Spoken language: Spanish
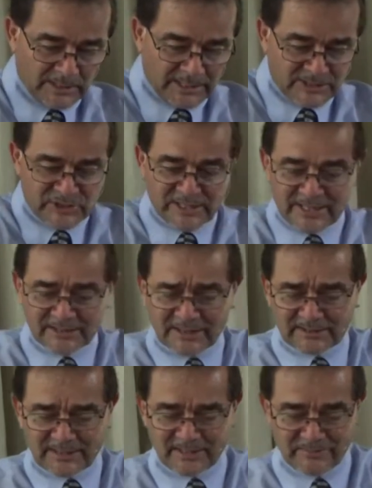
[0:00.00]
El siguiente
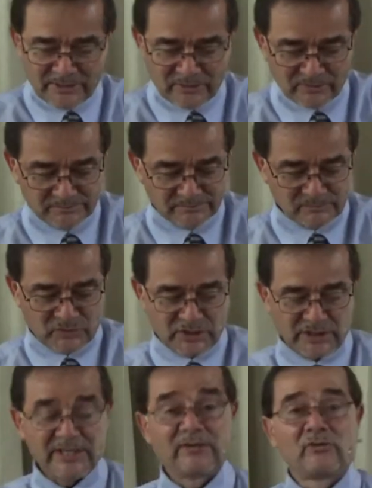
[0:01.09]
término,
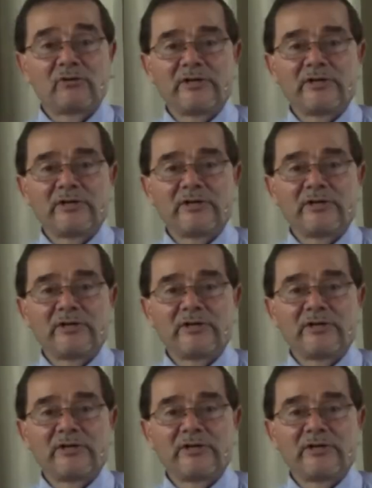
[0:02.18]
siguiendo